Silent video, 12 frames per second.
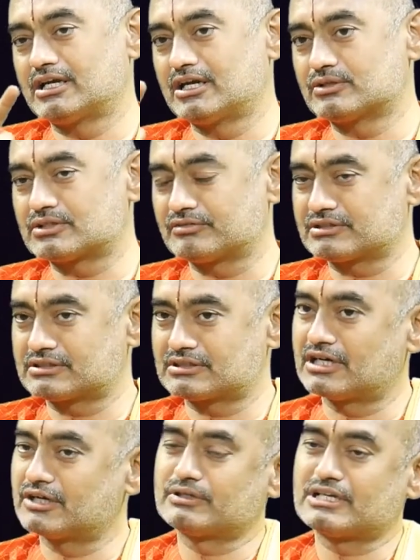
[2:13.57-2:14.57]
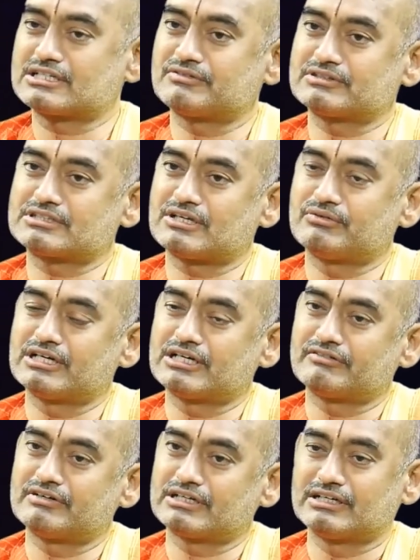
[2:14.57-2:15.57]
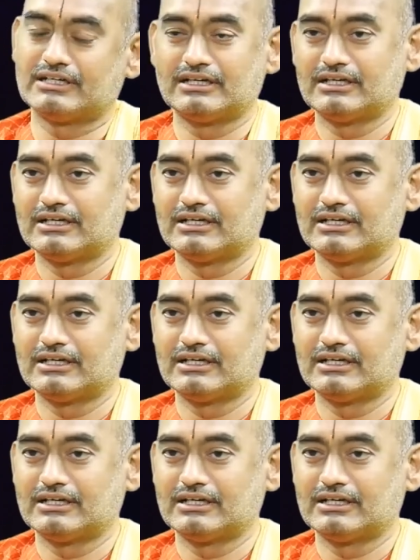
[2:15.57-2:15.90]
ఏడు సంవత్సరం ఏడున్నర సంవత్సరాలు ఉండేటువంటి